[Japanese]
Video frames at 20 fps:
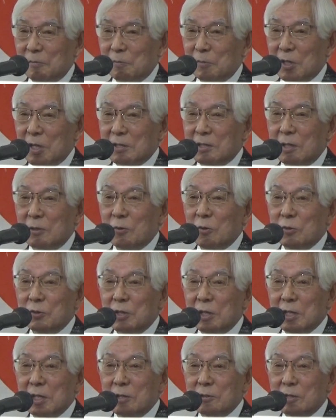皆さん
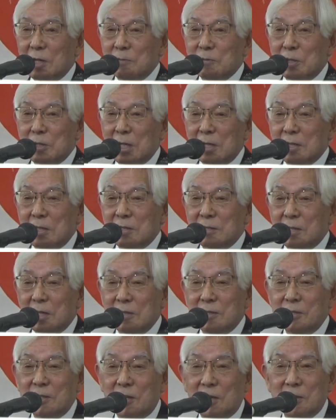ロータリークラブは何です
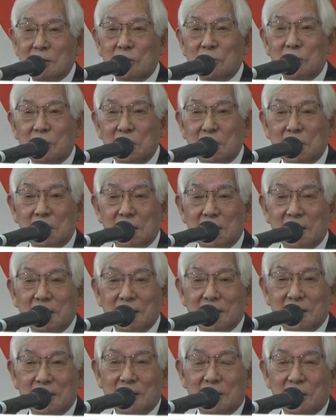かって聞かれた時
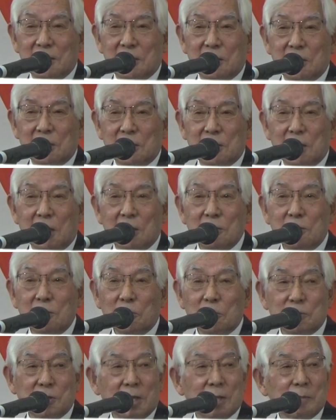に何
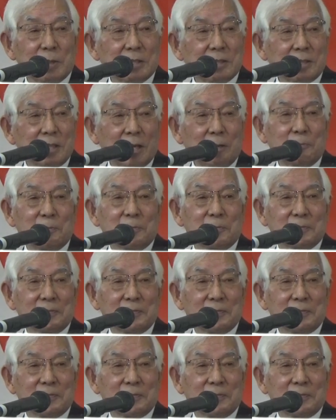て答えますか